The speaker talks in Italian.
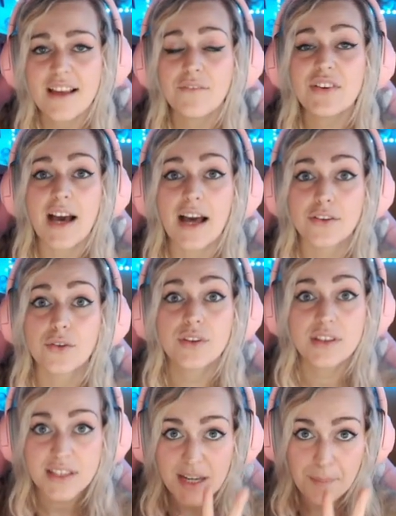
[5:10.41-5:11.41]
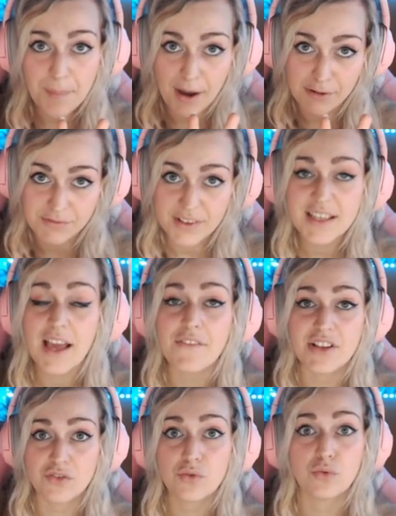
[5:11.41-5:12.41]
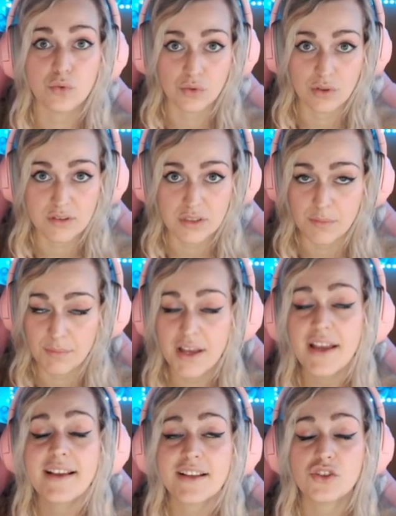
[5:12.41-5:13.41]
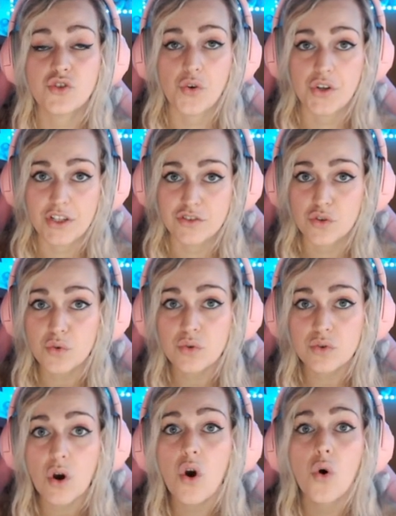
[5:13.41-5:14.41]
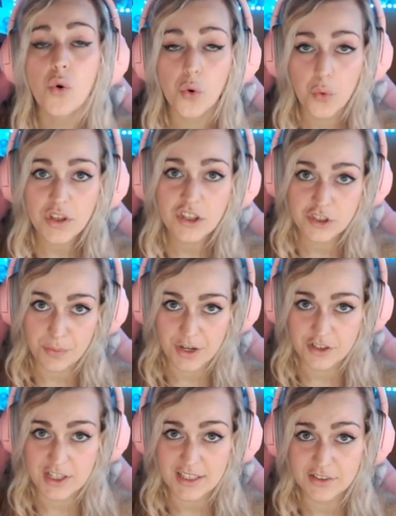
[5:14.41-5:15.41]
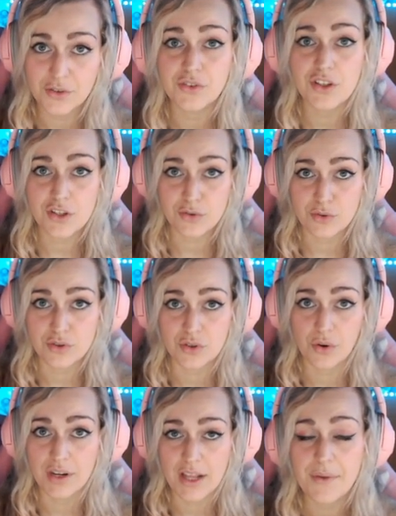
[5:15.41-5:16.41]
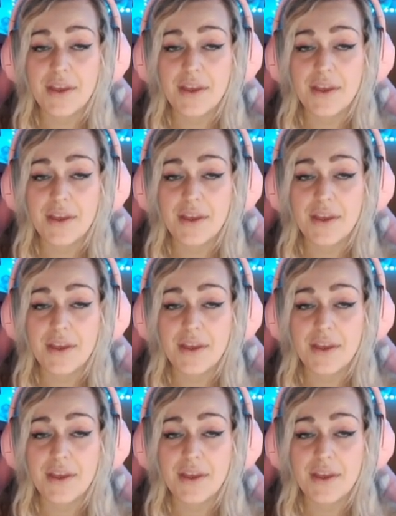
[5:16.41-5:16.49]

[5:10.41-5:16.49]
vi danno tre buff che avete su tutto il team, che sono innanzitutto un 15% di riduzione